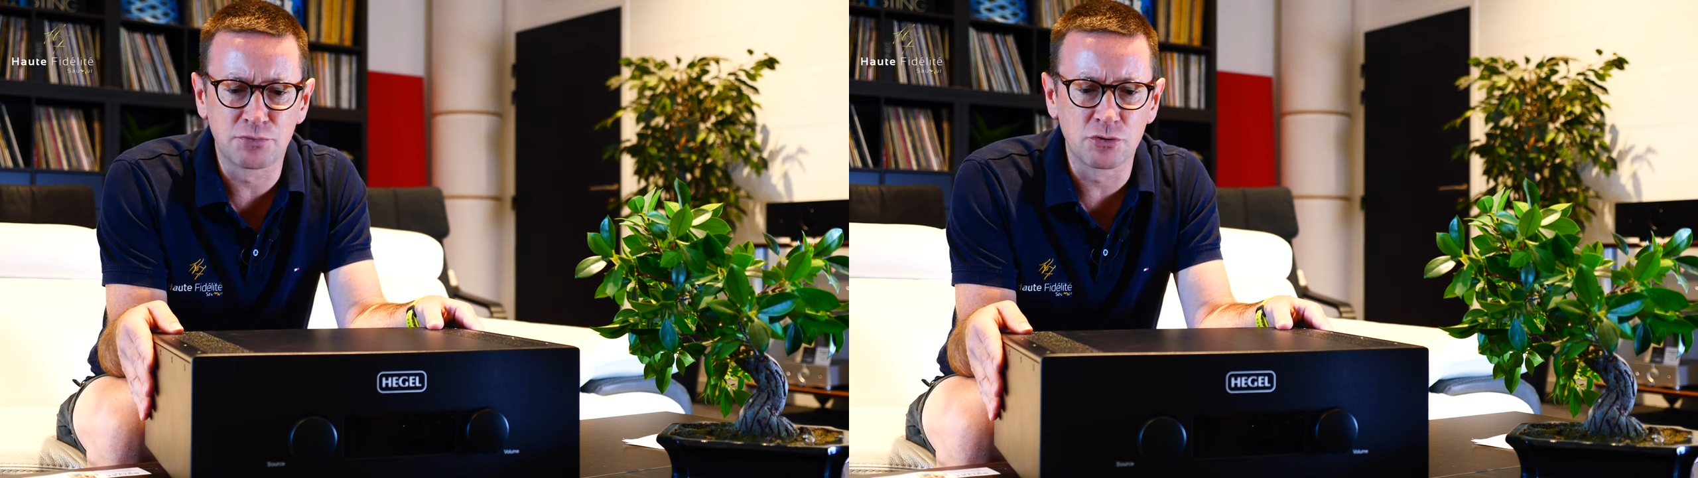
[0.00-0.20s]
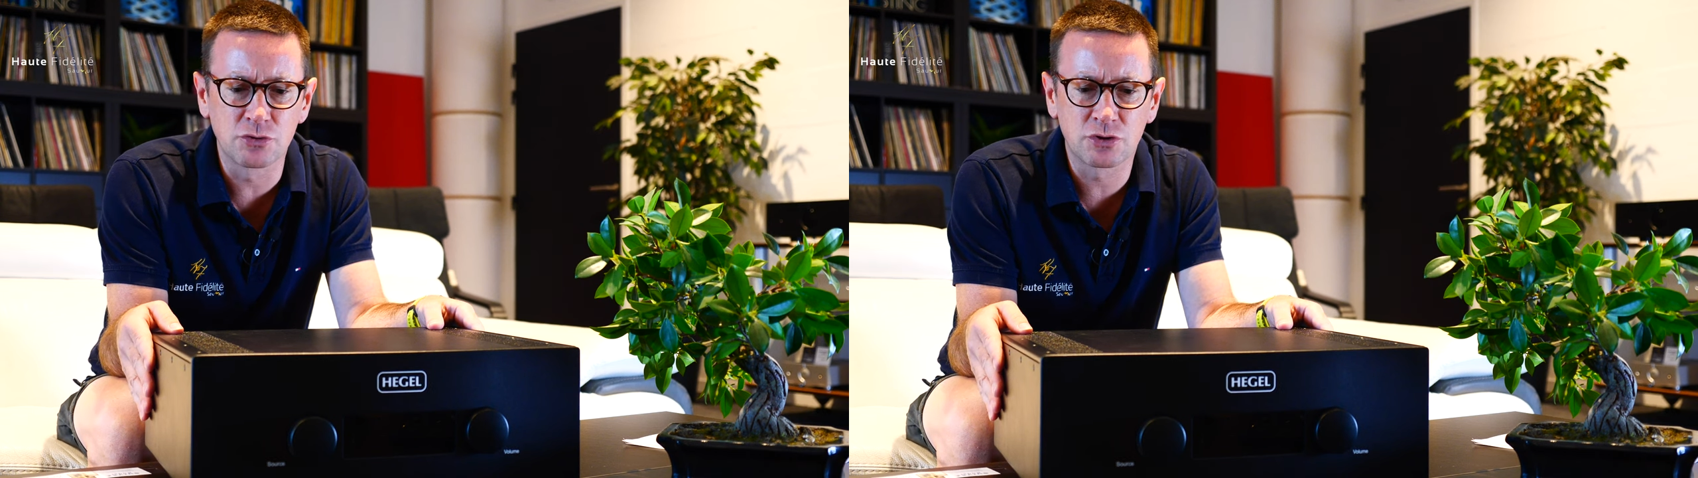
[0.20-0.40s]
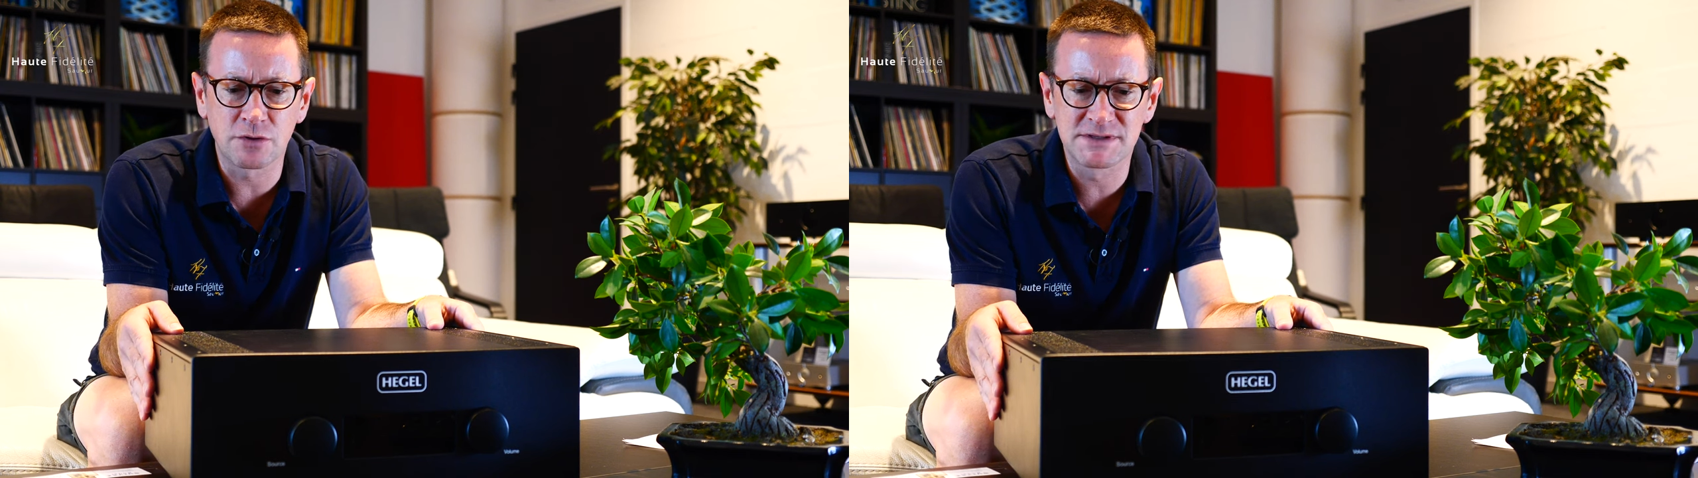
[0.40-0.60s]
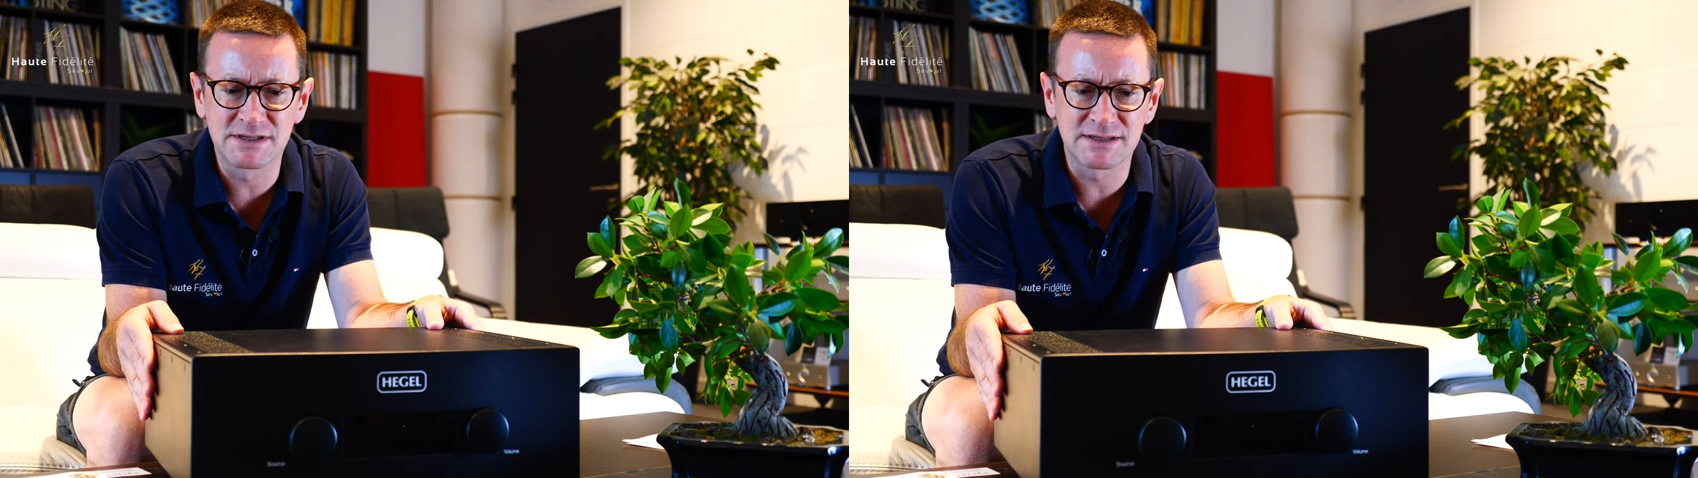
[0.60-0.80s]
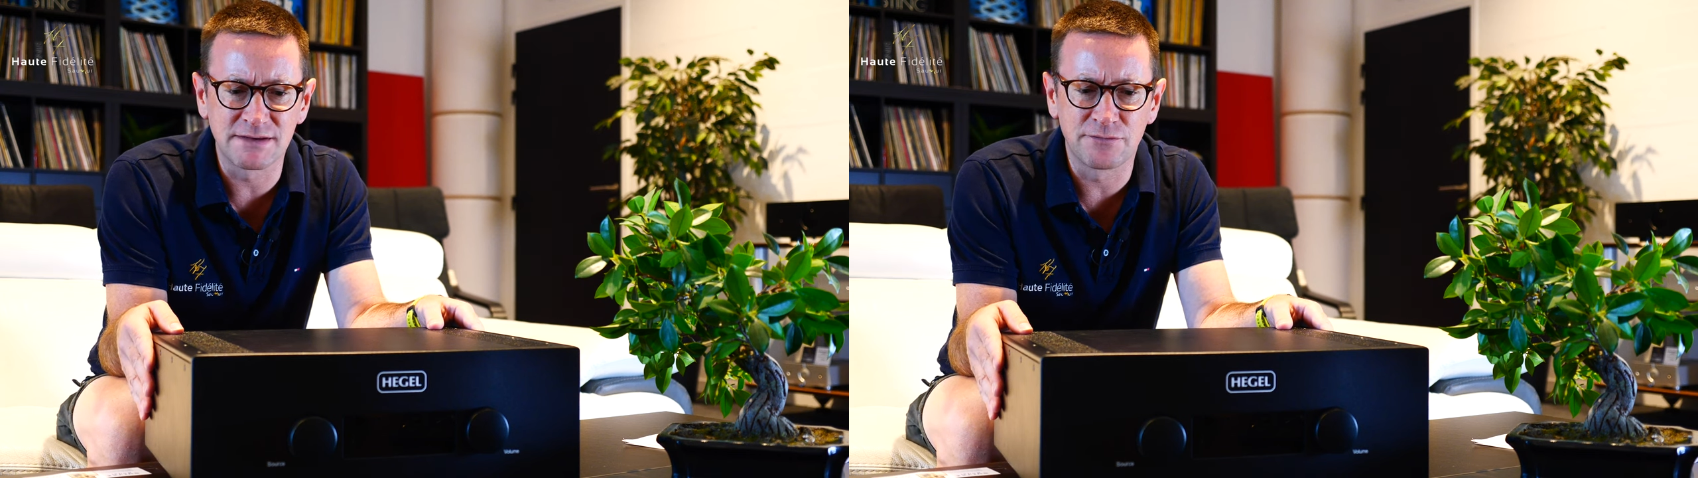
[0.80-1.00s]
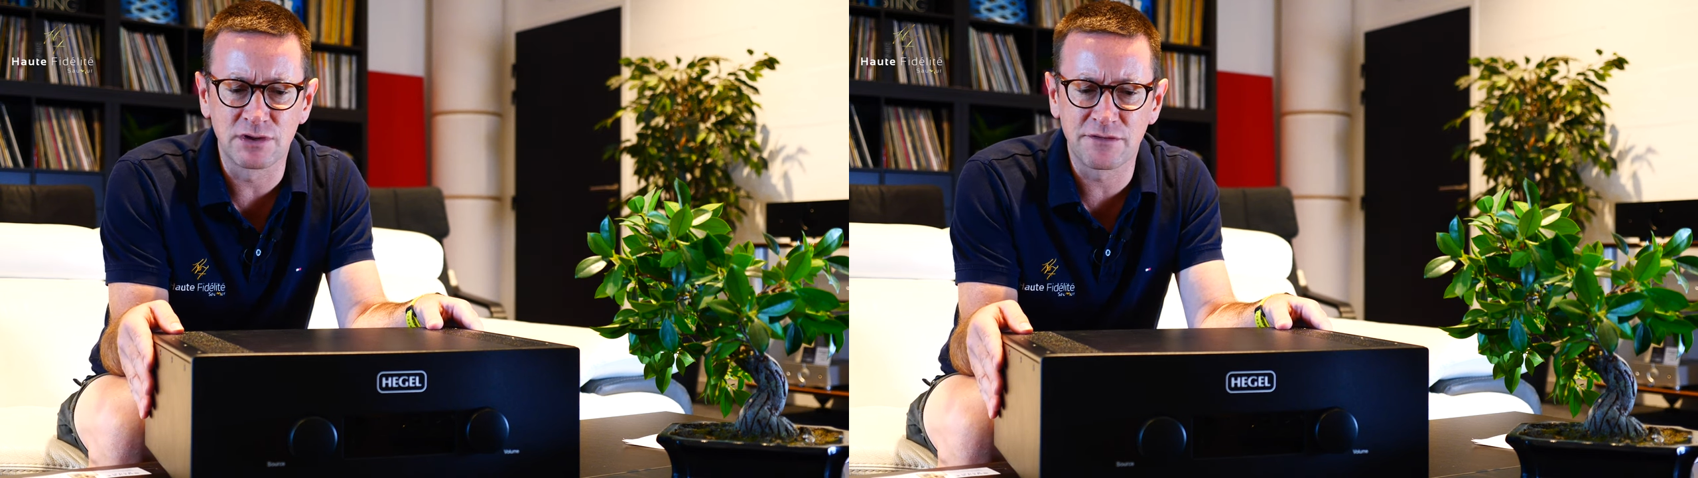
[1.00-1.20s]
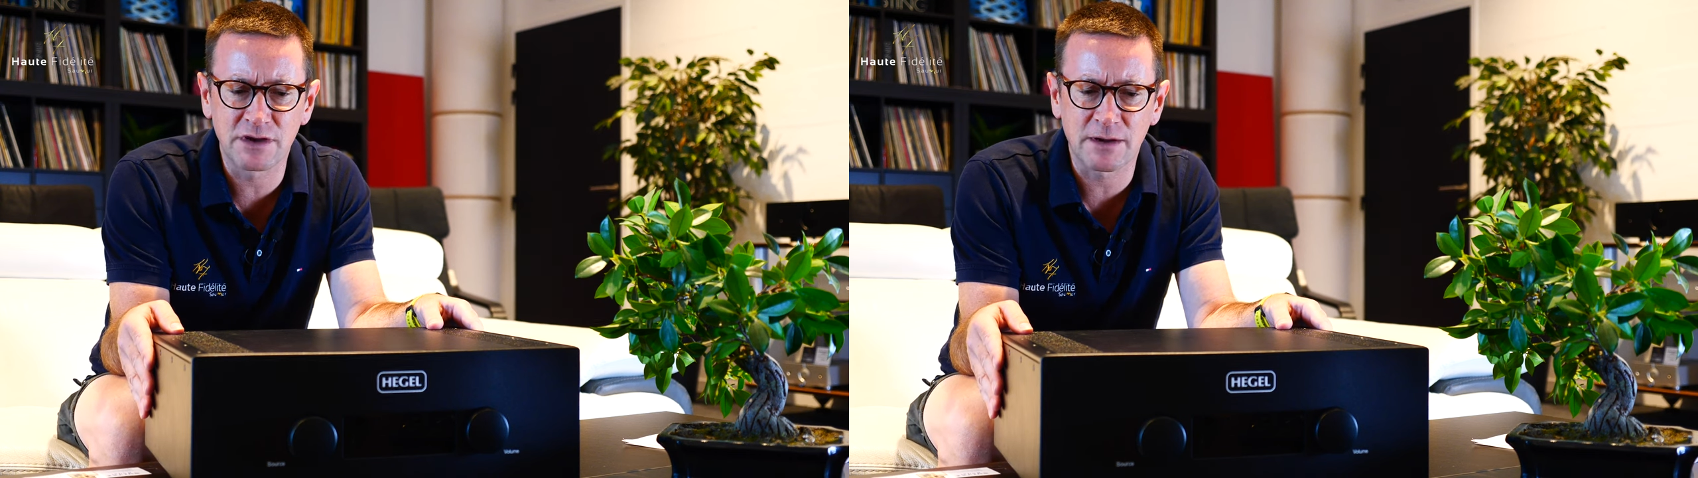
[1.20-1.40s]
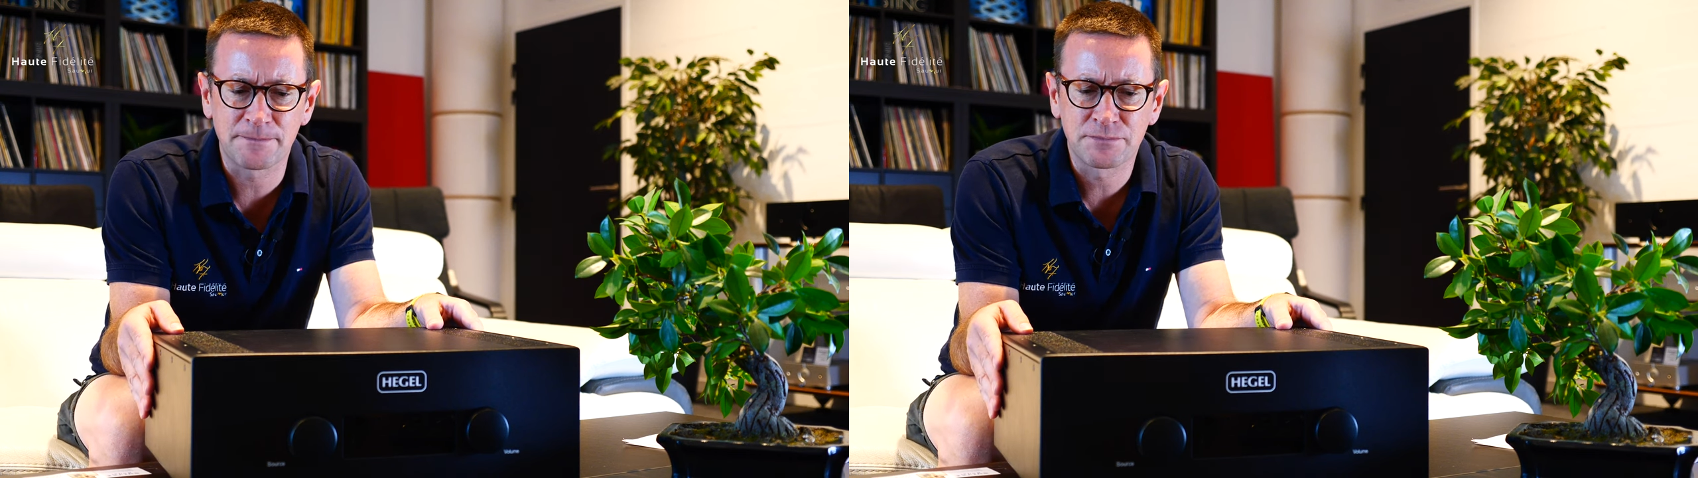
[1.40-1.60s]
petit peu comme si ils
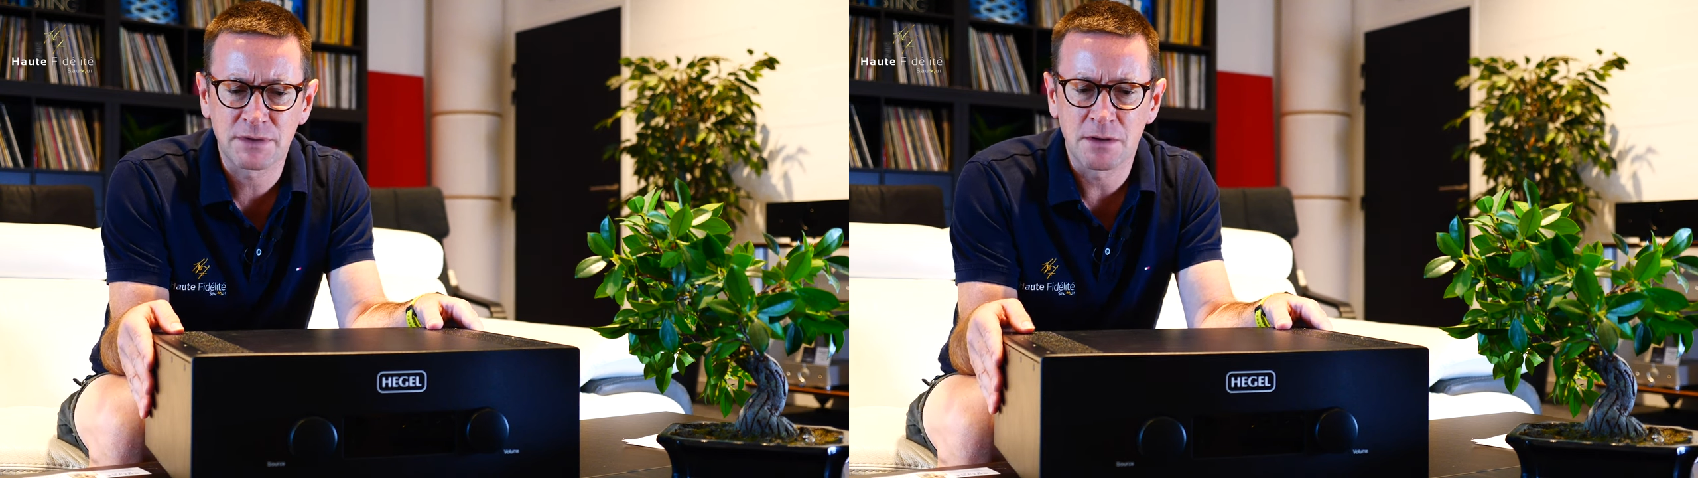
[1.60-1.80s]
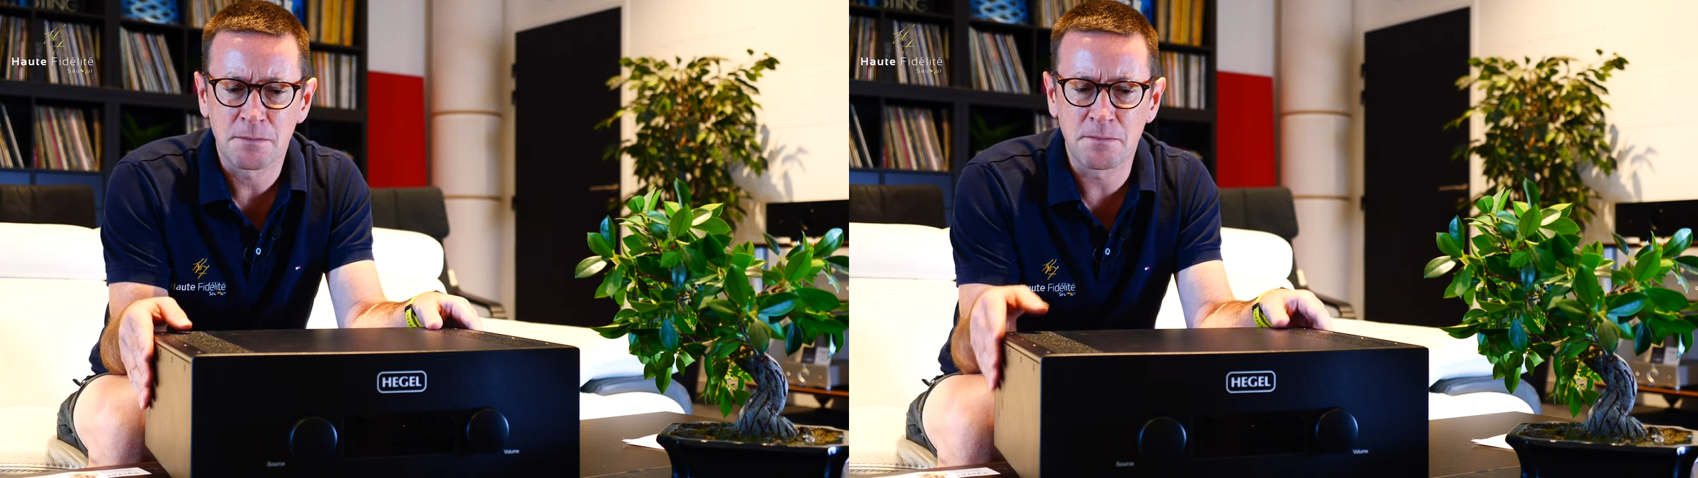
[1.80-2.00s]
voulaient faire